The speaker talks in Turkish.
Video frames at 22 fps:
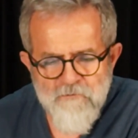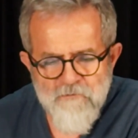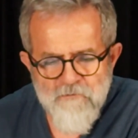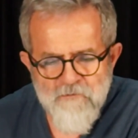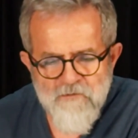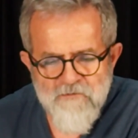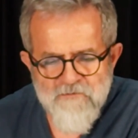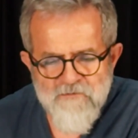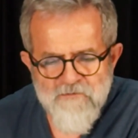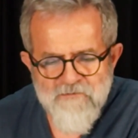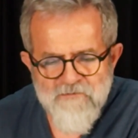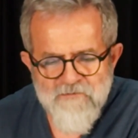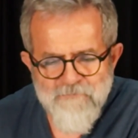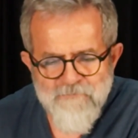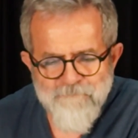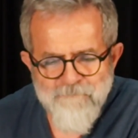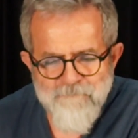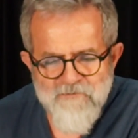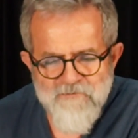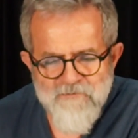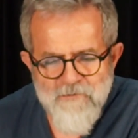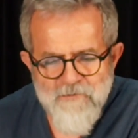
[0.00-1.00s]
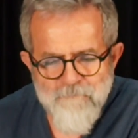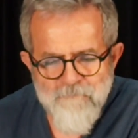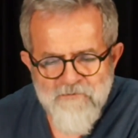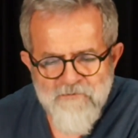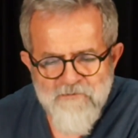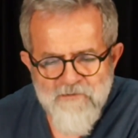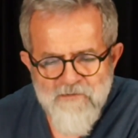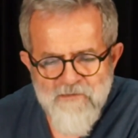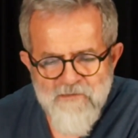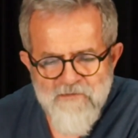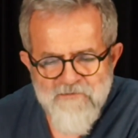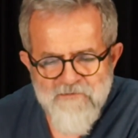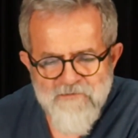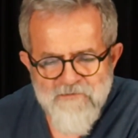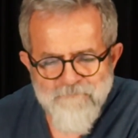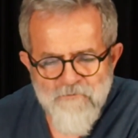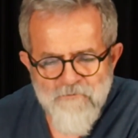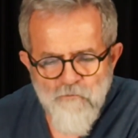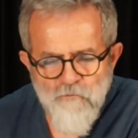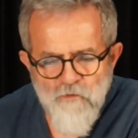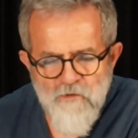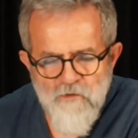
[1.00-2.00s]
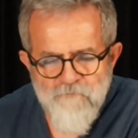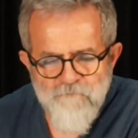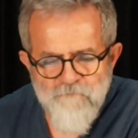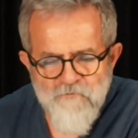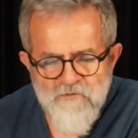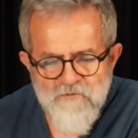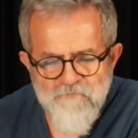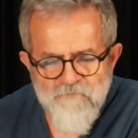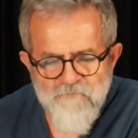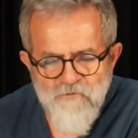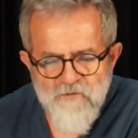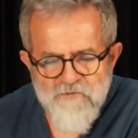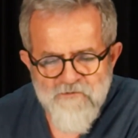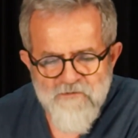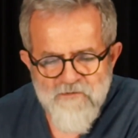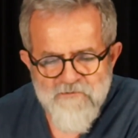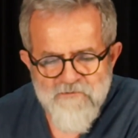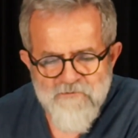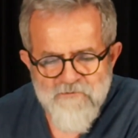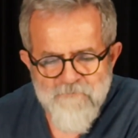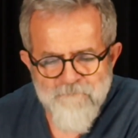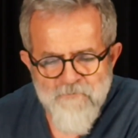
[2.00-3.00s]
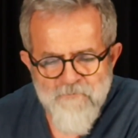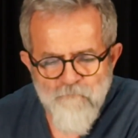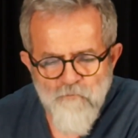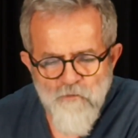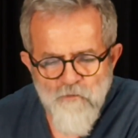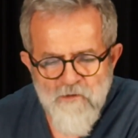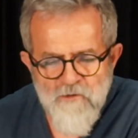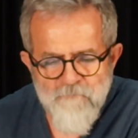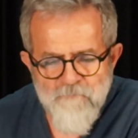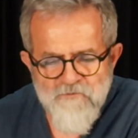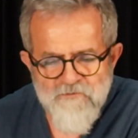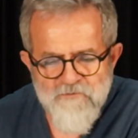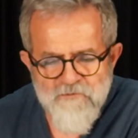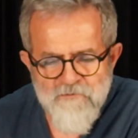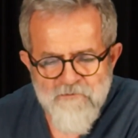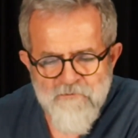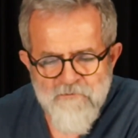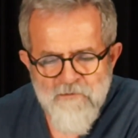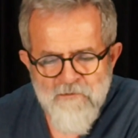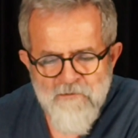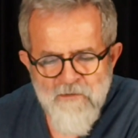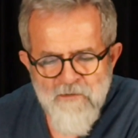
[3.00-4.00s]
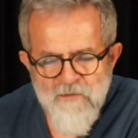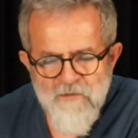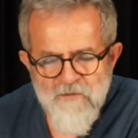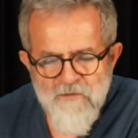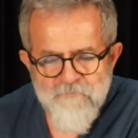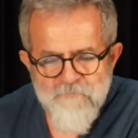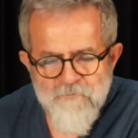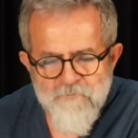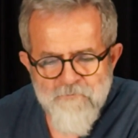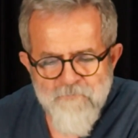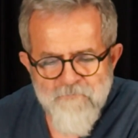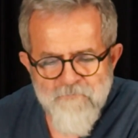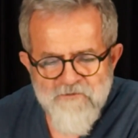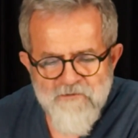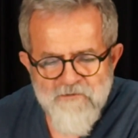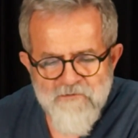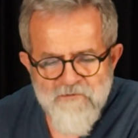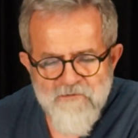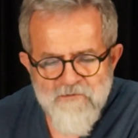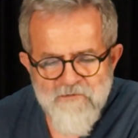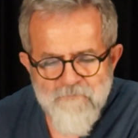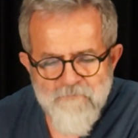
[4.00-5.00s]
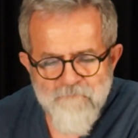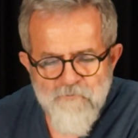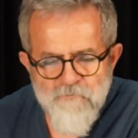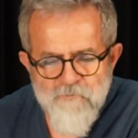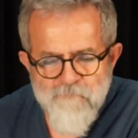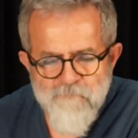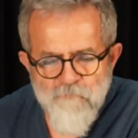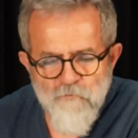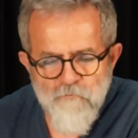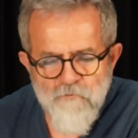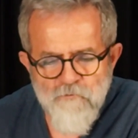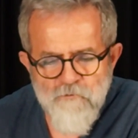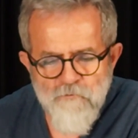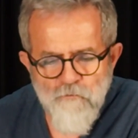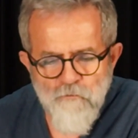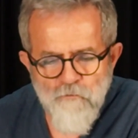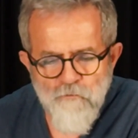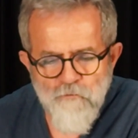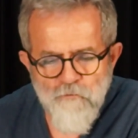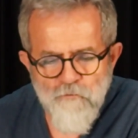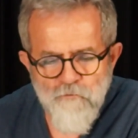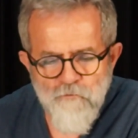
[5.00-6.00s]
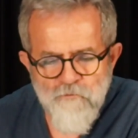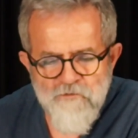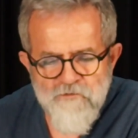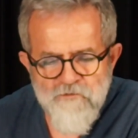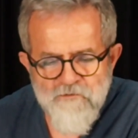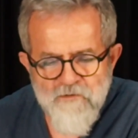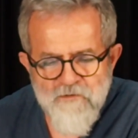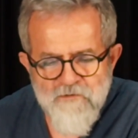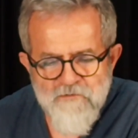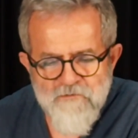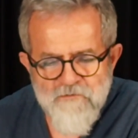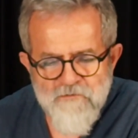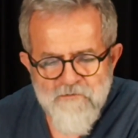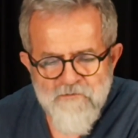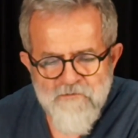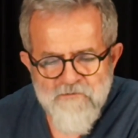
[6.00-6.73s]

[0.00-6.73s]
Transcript: Gazetesi İsmail Salmaz yerel seçimde muhalefete ittifak çağrısı yapan Muharrem İnce'nin İBB Başkanı Ekrem İmamoğlu ile görüştüğünü iddia etti.